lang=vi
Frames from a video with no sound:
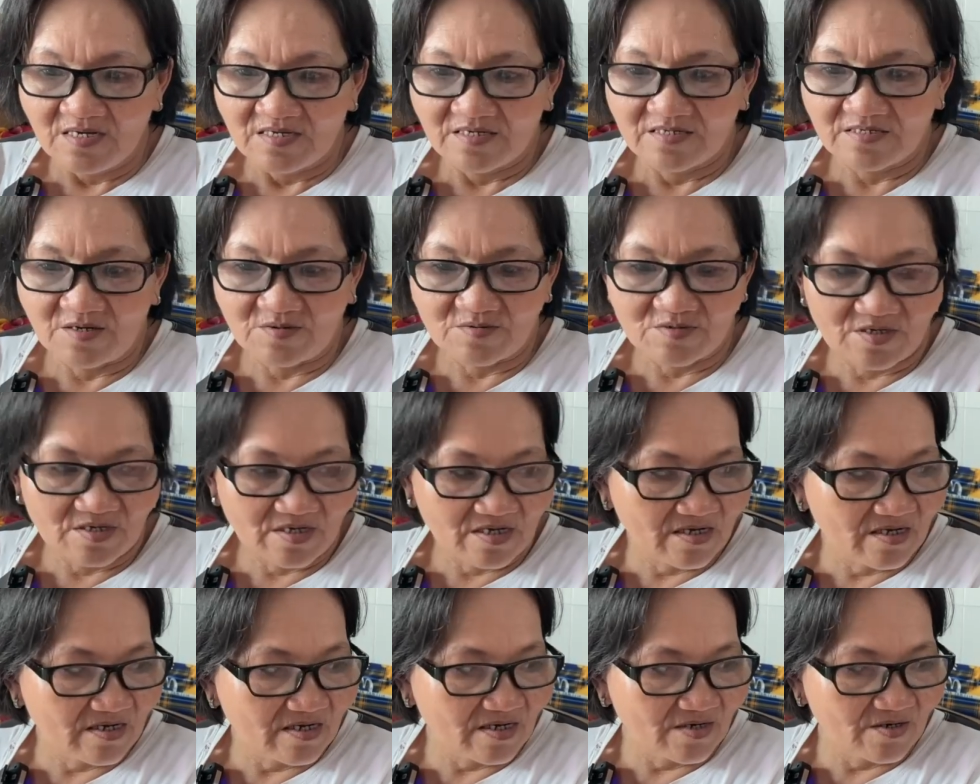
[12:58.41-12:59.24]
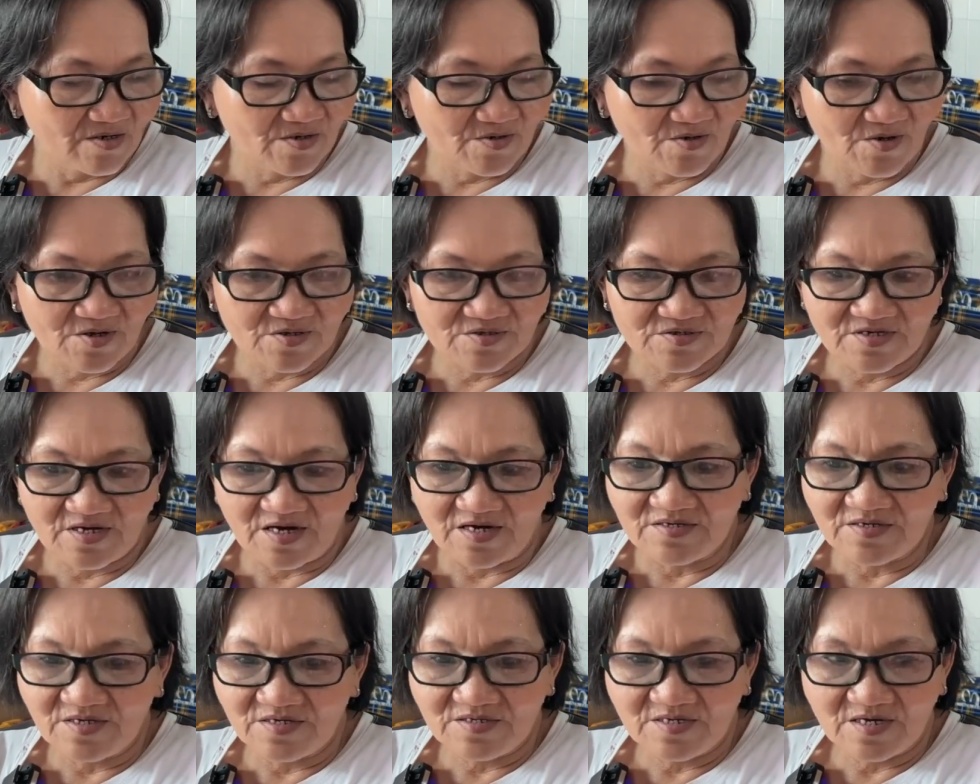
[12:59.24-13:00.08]
nhưng ờ, hồi đó ở đó anh
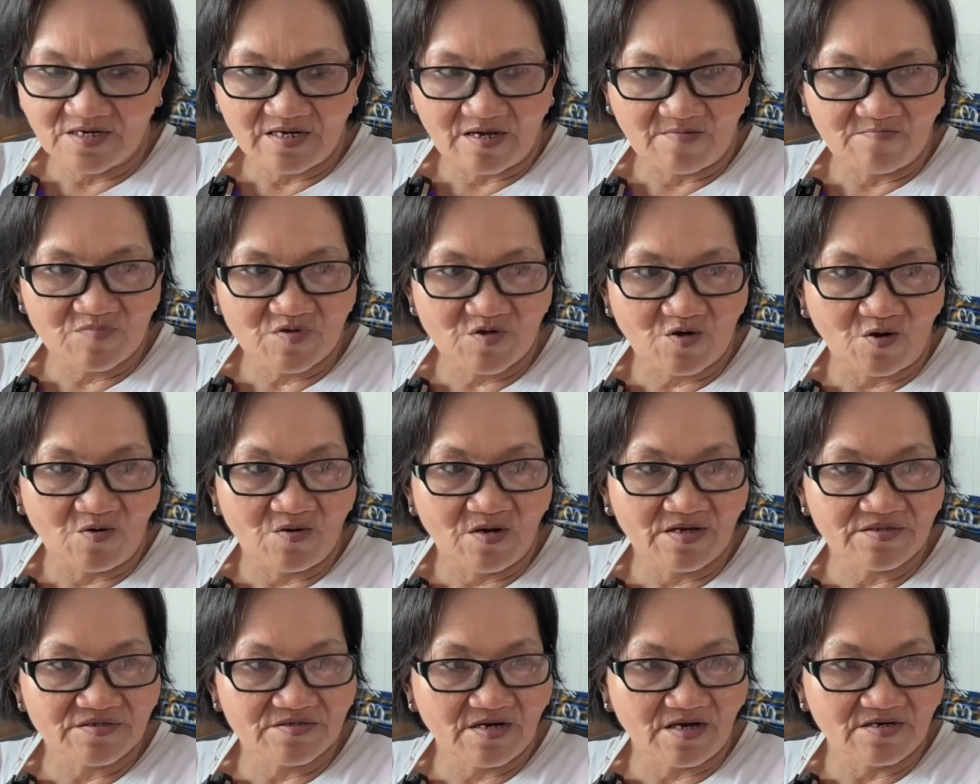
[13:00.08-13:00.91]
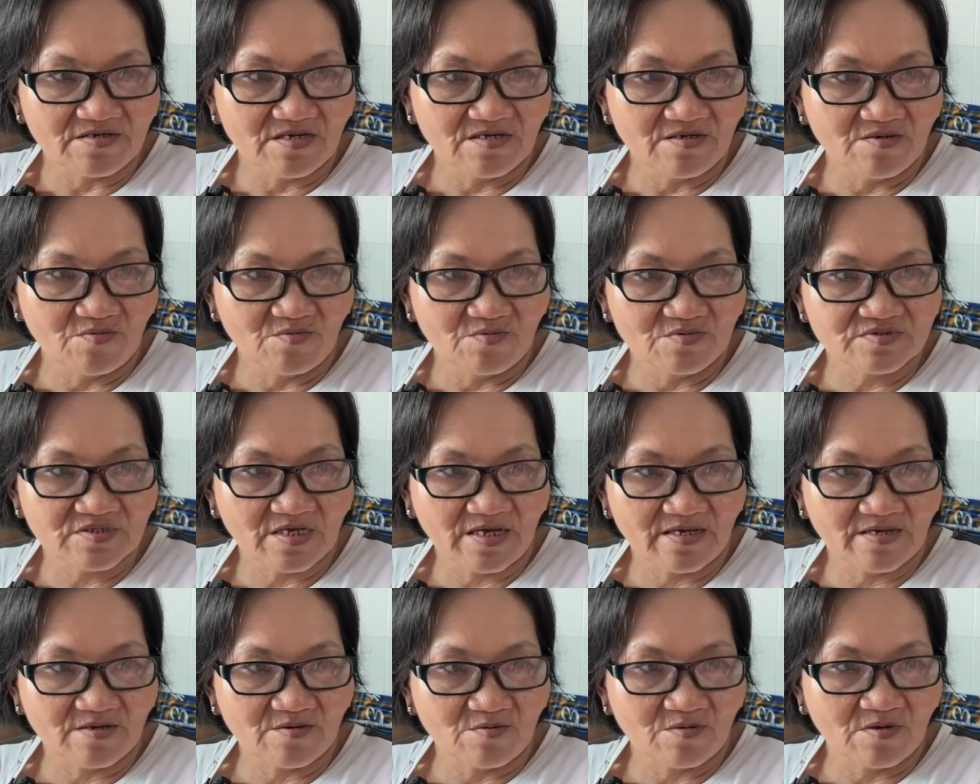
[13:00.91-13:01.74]
chở đi giờ nằm chỗ hết chở đi
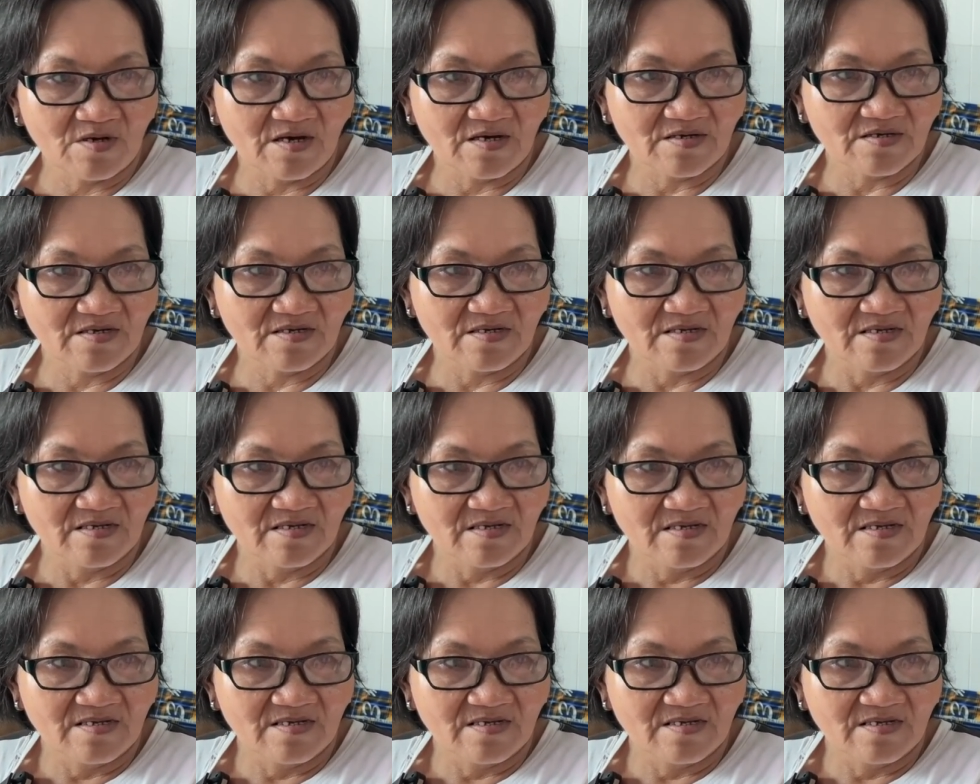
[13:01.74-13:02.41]
xe đồ hết này